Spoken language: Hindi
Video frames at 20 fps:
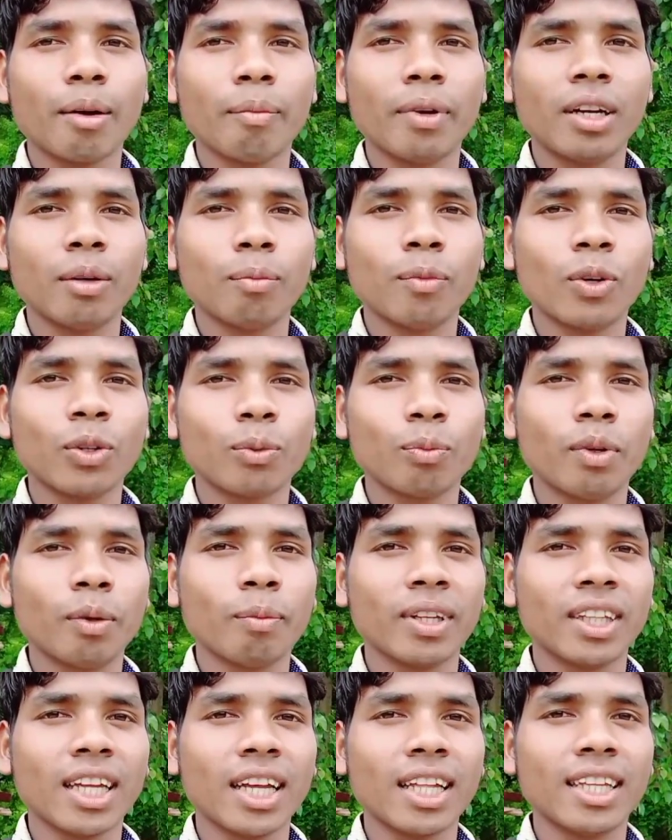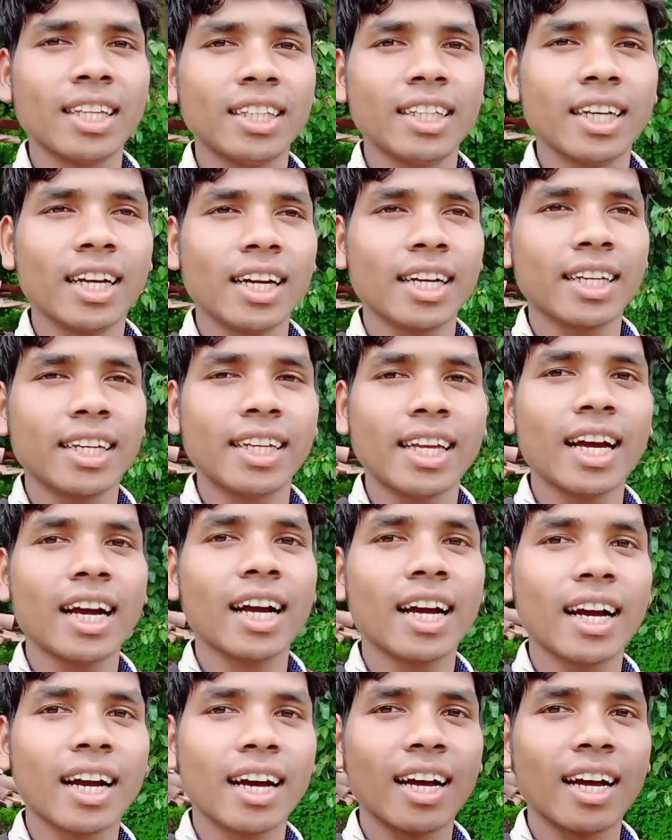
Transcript: कमेंट बॉक्स में बता दीजिएगा कि यहाँ